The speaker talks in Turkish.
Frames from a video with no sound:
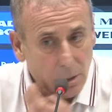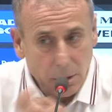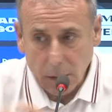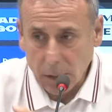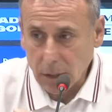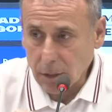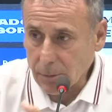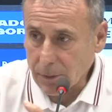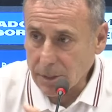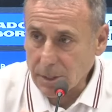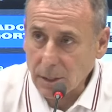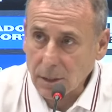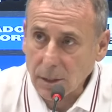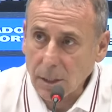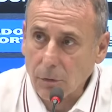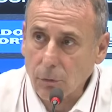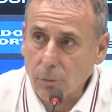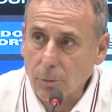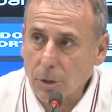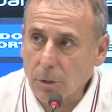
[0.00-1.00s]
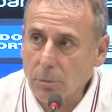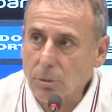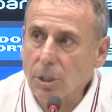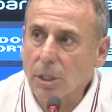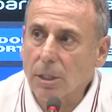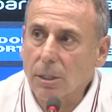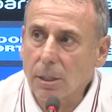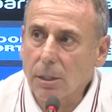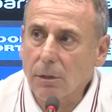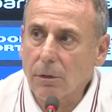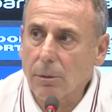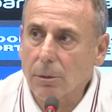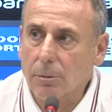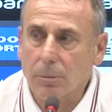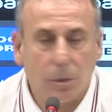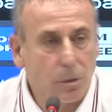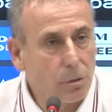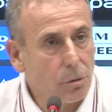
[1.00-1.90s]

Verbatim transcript: Alamazsak da Avrupa'da bir şekilde devam etmek